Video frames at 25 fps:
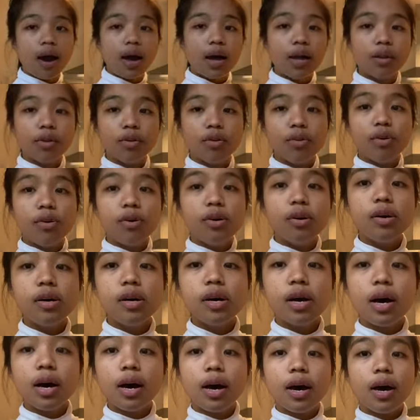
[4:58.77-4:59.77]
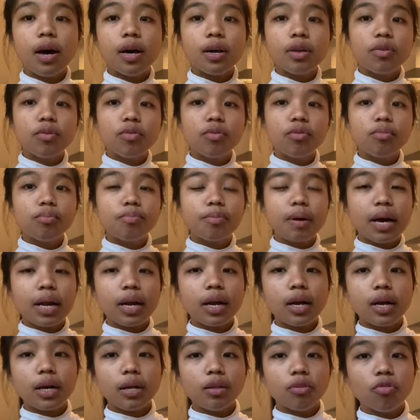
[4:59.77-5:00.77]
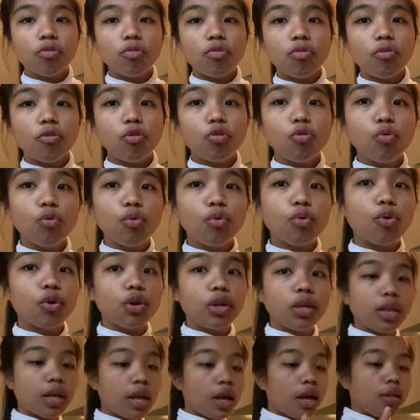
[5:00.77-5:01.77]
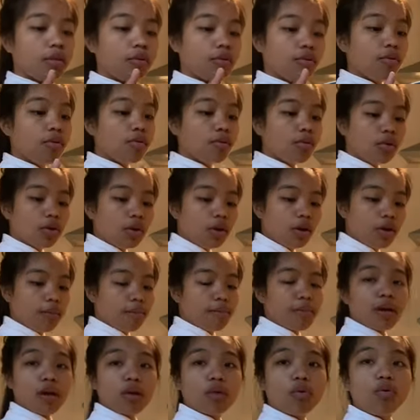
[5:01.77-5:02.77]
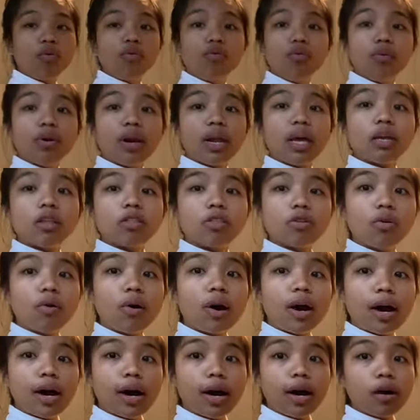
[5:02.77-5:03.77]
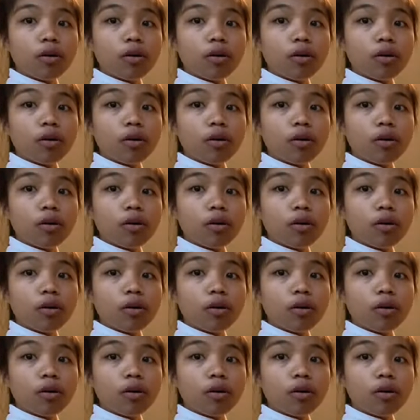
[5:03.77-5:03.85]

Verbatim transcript: ano, uh, yung parang ano, ukoy na ano. Pero gulay to ha,